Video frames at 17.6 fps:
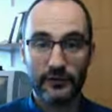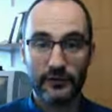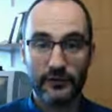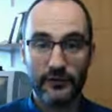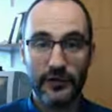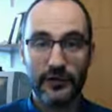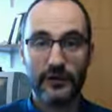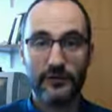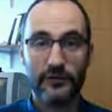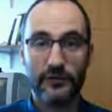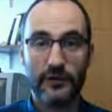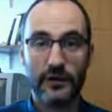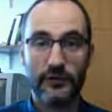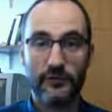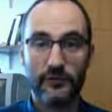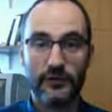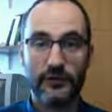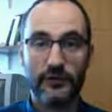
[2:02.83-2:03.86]
senso della
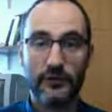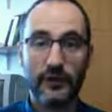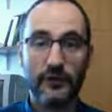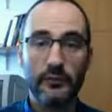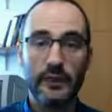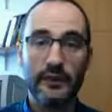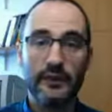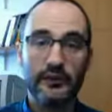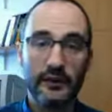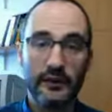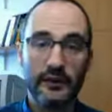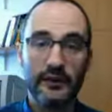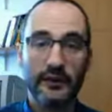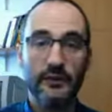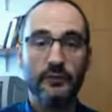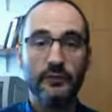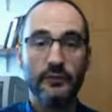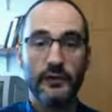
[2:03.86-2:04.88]
questione, e quindi si entra
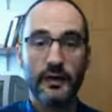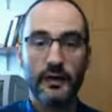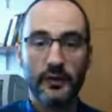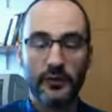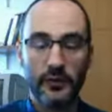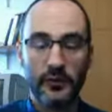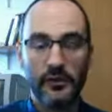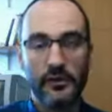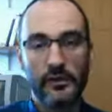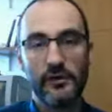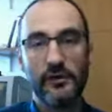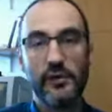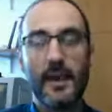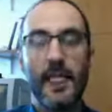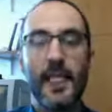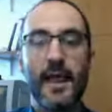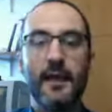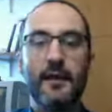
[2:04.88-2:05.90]
in un territorio
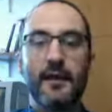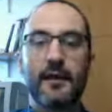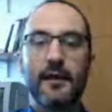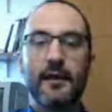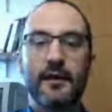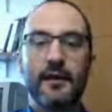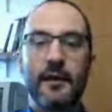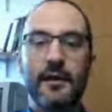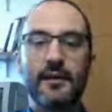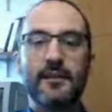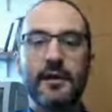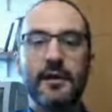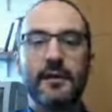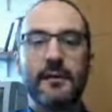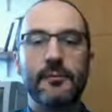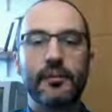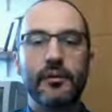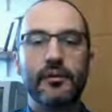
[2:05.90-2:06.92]

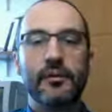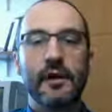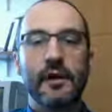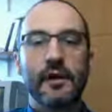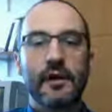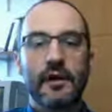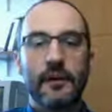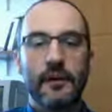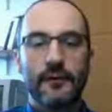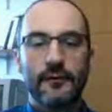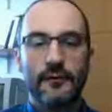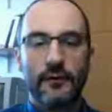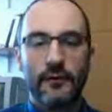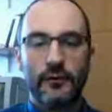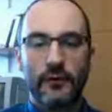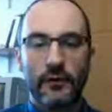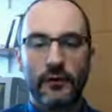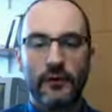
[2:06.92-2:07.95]
chiaramente più eh,
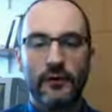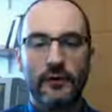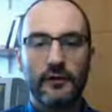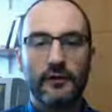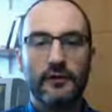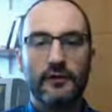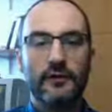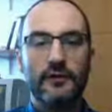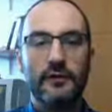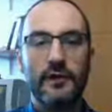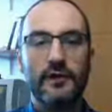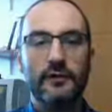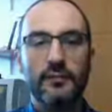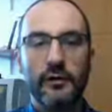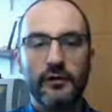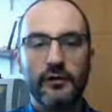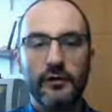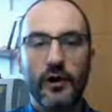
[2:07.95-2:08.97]
filosofico. Una
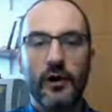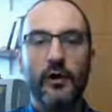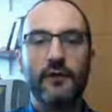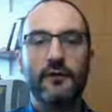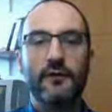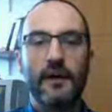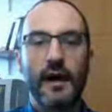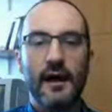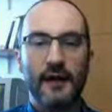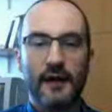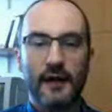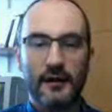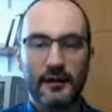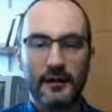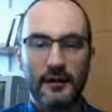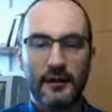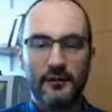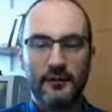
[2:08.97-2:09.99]
risposta ovvia
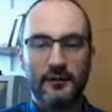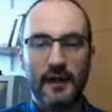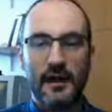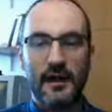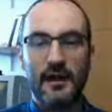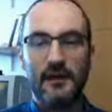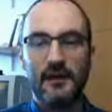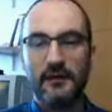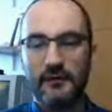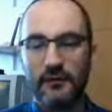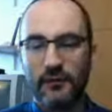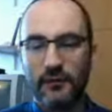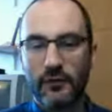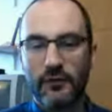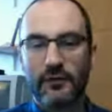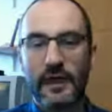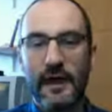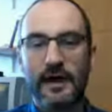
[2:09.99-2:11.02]
eh, ma
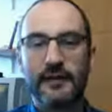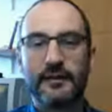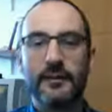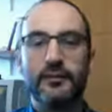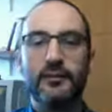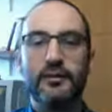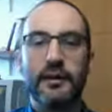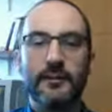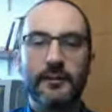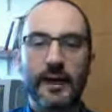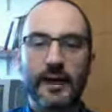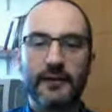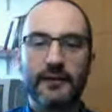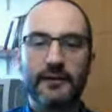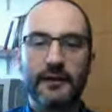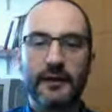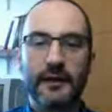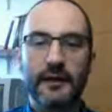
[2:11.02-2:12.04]
fuorviante potrebbe
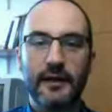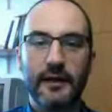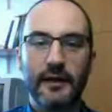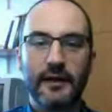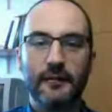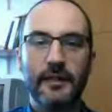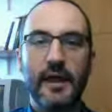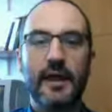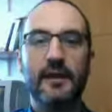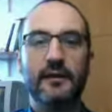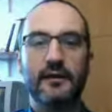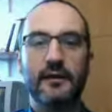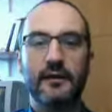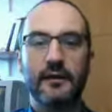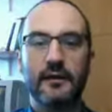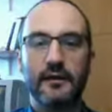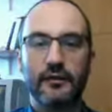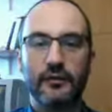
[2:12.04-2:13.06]
essere che beh,
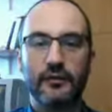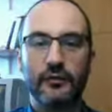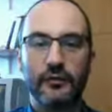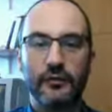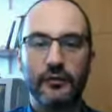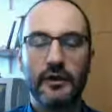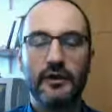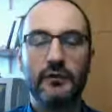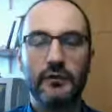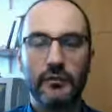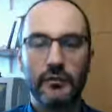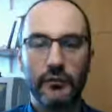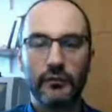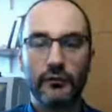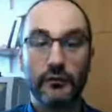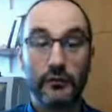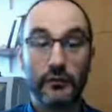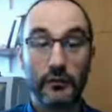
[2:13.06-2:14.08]
eh, sono stato in un
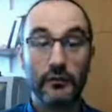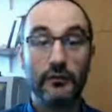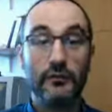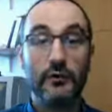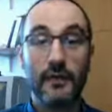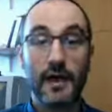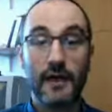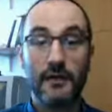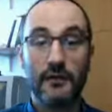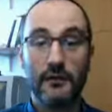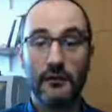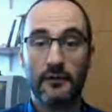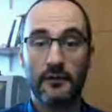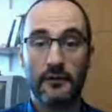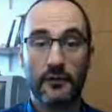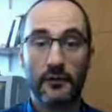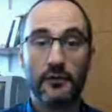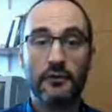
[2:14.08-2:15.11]
posto molto bello,
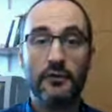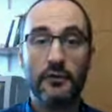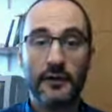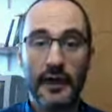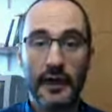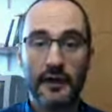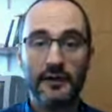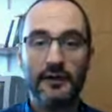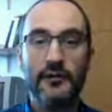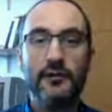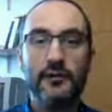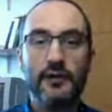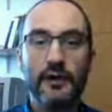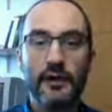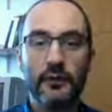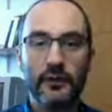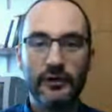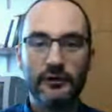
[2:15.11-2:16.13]
molto in alto,
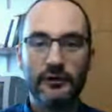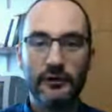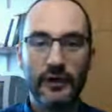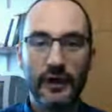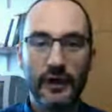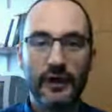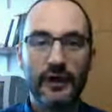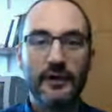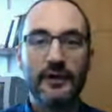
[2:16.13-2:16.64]
quindi questo ha